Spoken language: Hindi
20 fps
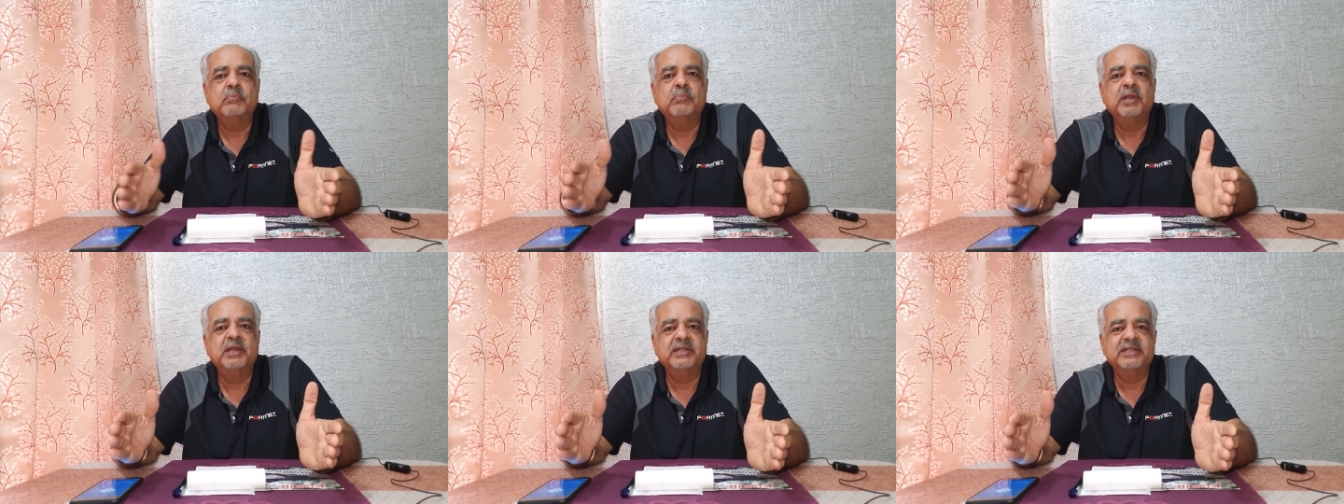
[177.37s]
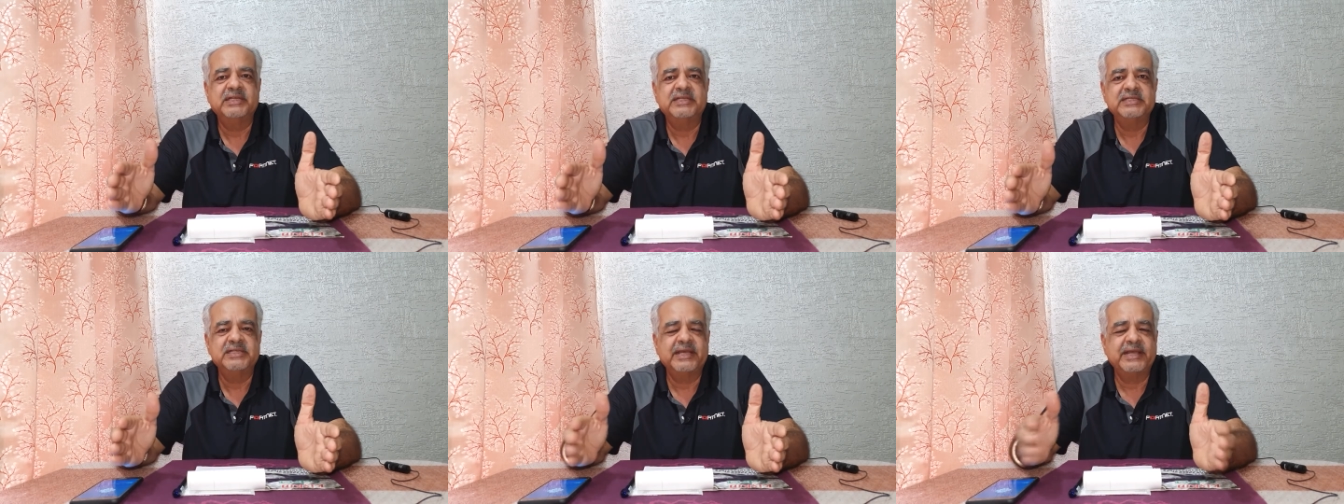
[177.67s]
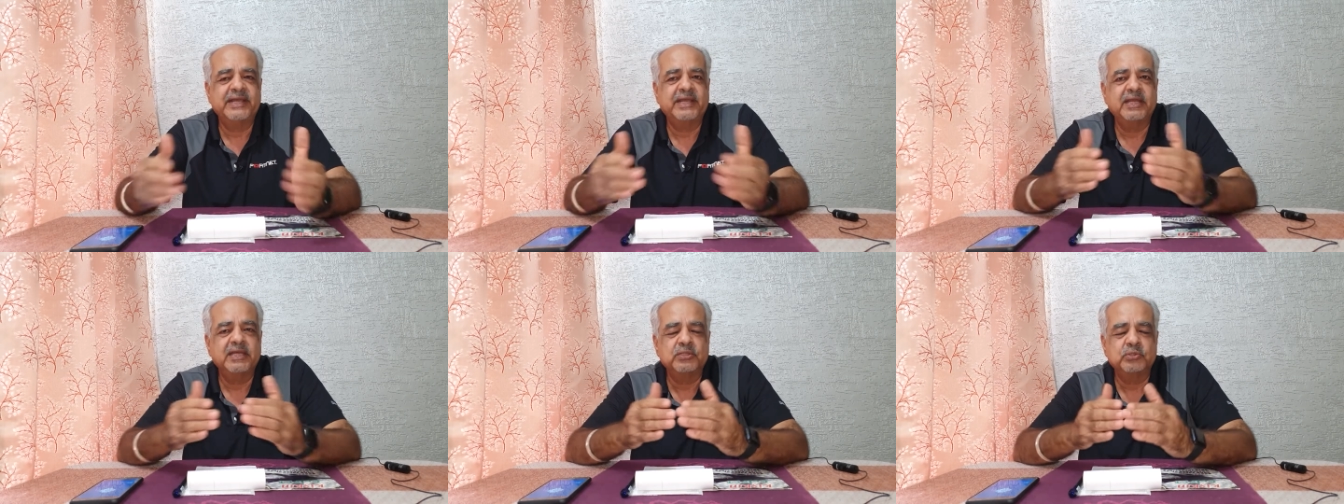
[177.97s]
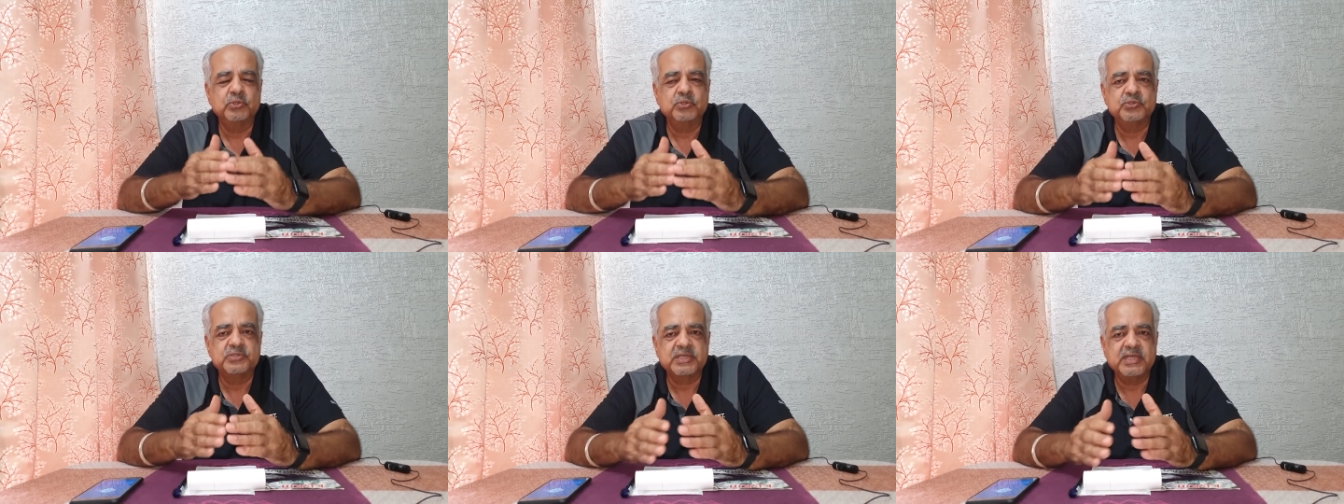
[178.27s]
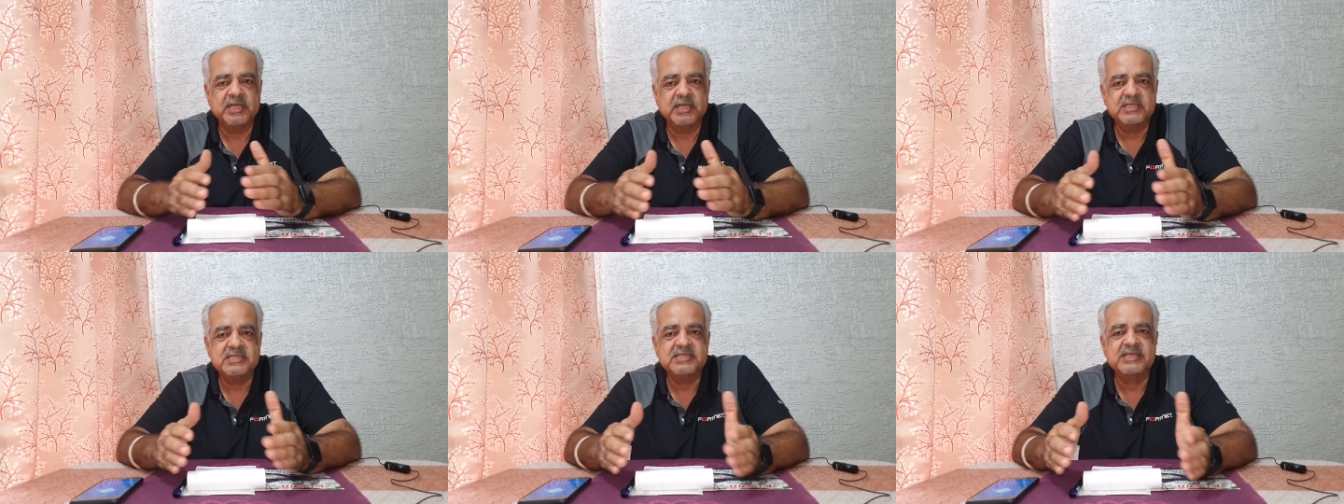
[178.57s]
बढ़ता जाएगा तो
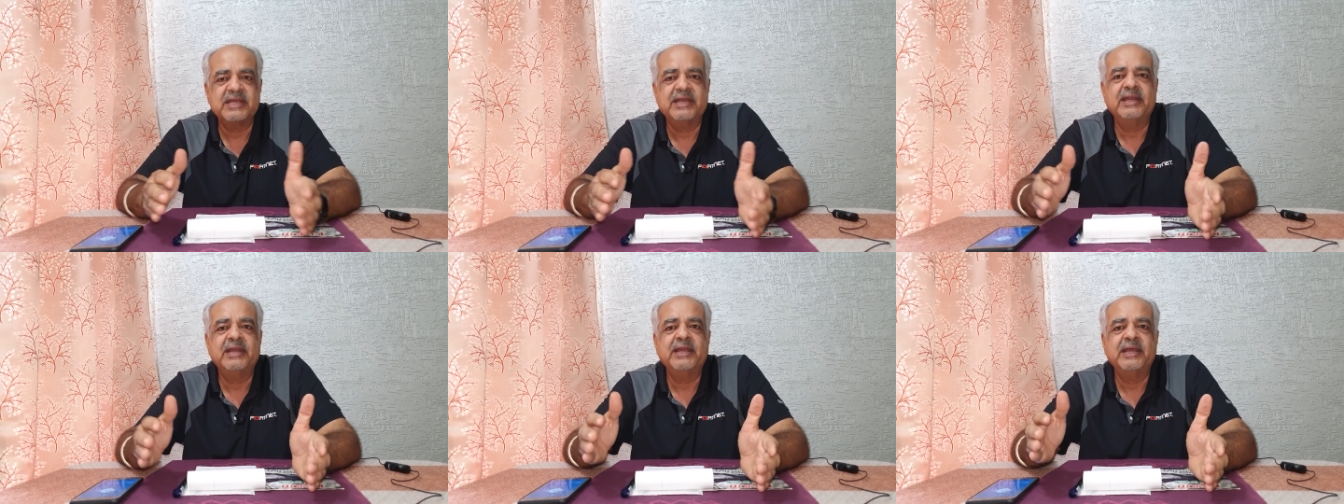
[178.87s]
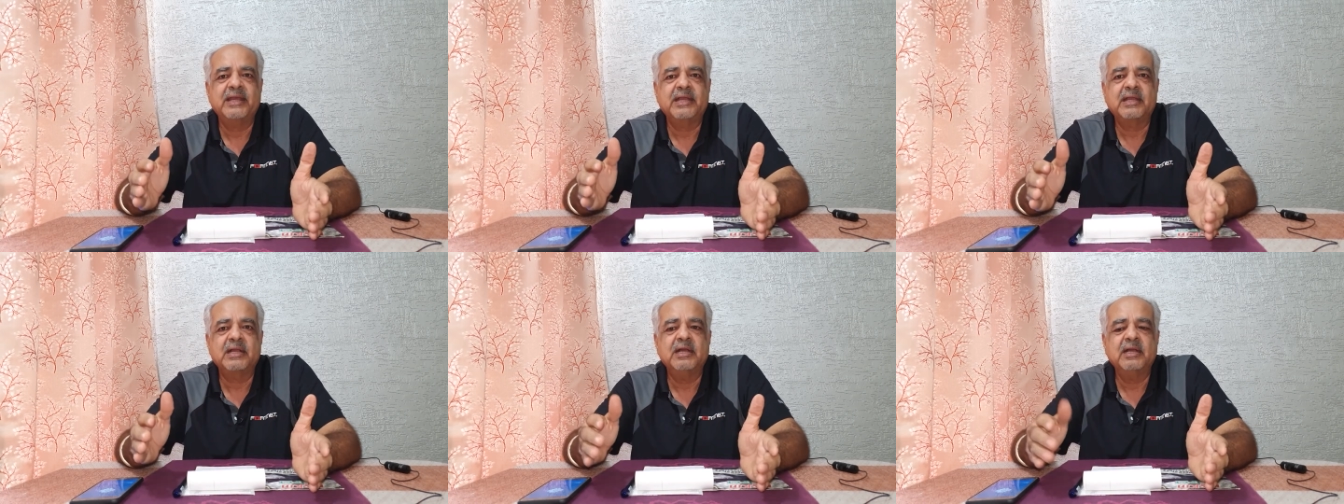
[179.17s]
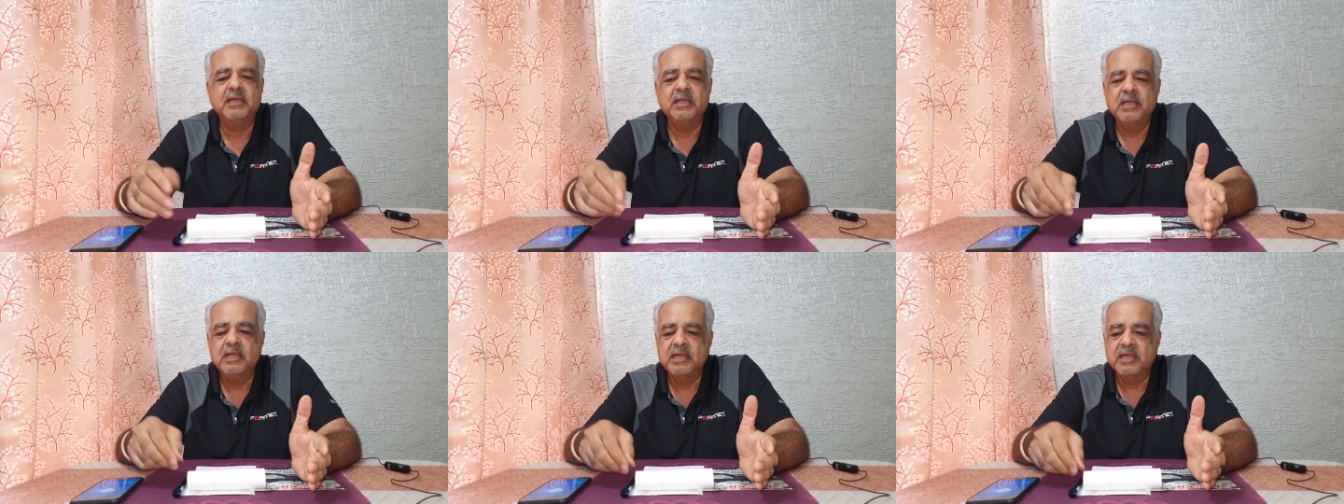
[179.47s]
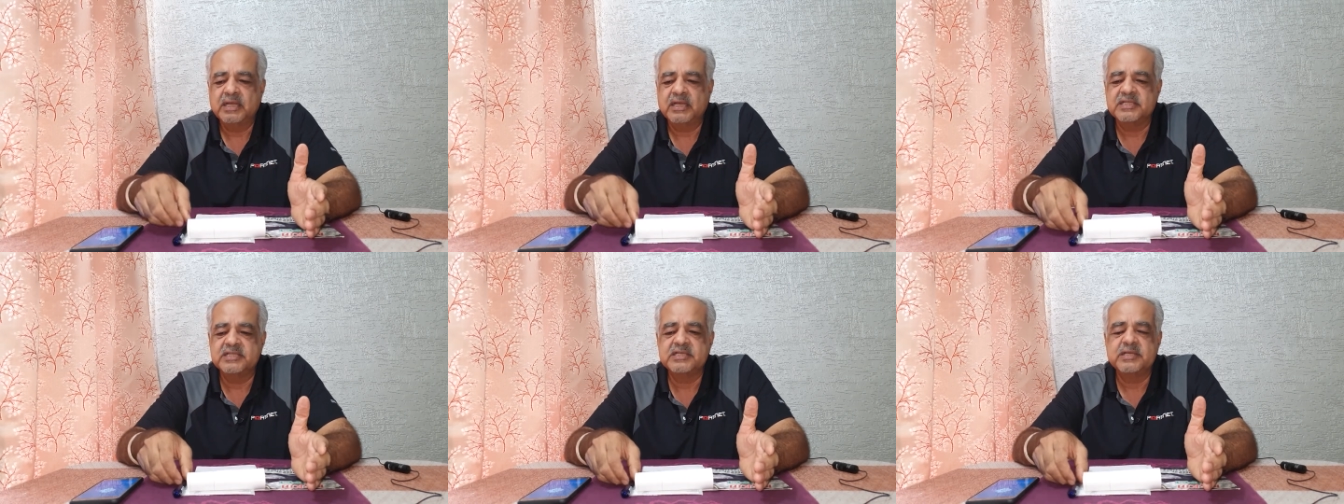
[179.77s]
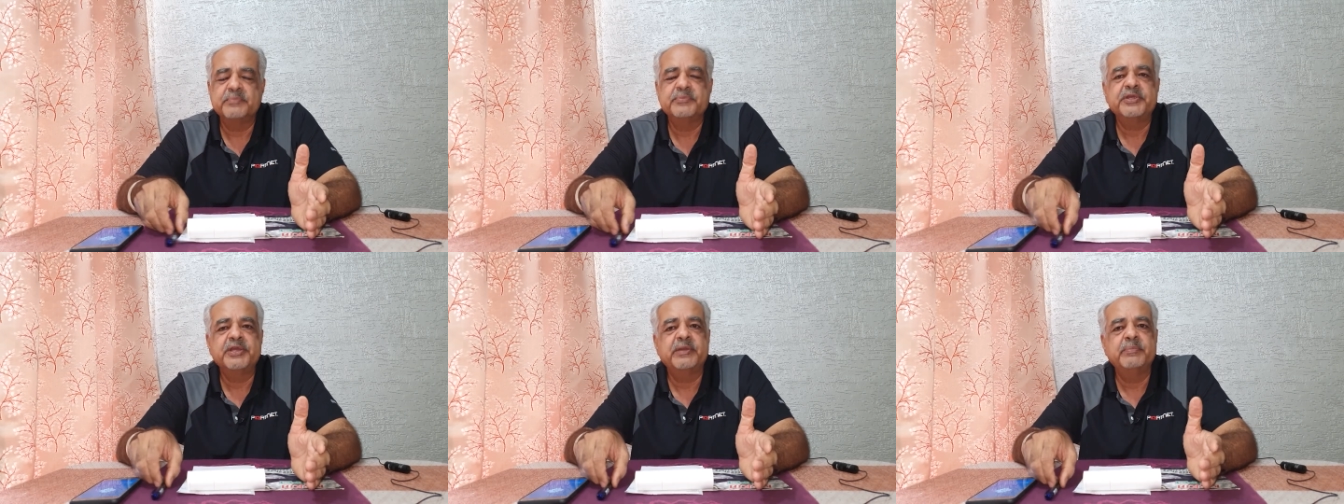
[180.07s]
उसका सेरेलेक का
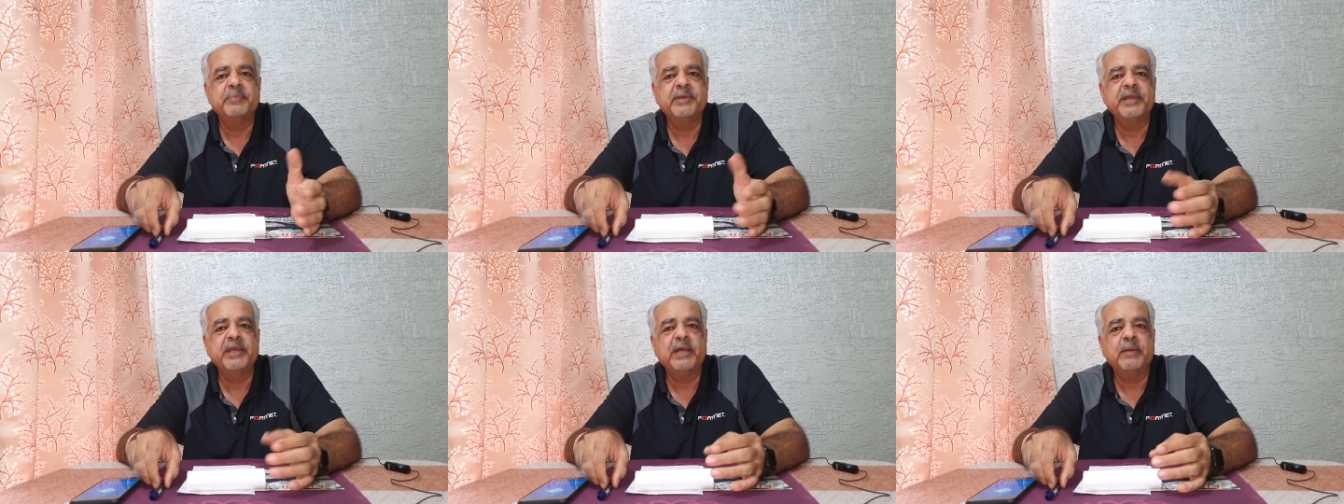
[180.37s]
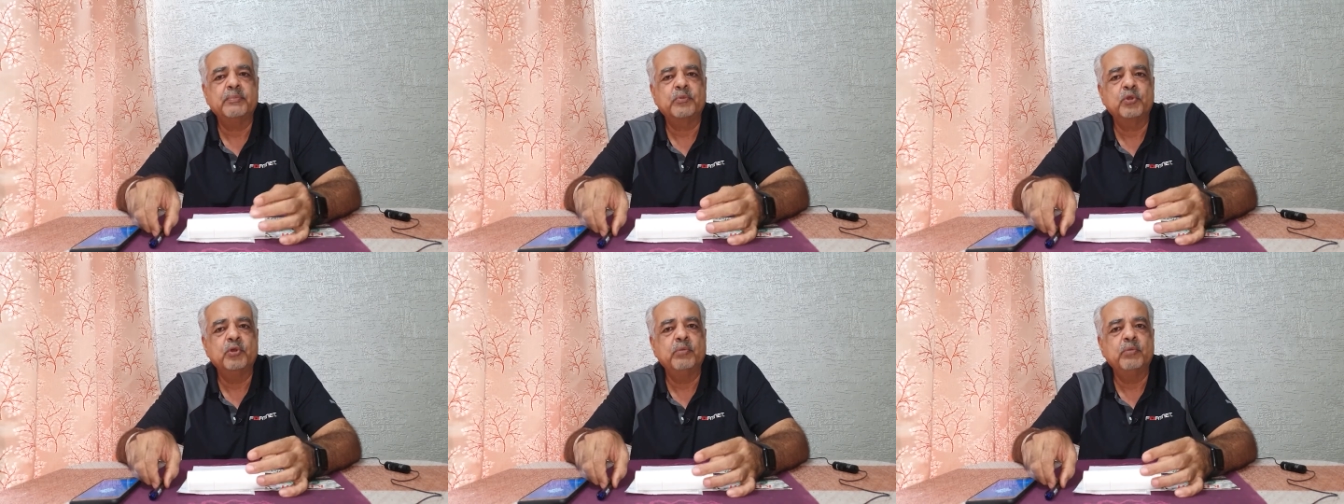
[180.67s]
कंजम्पशन भी आपको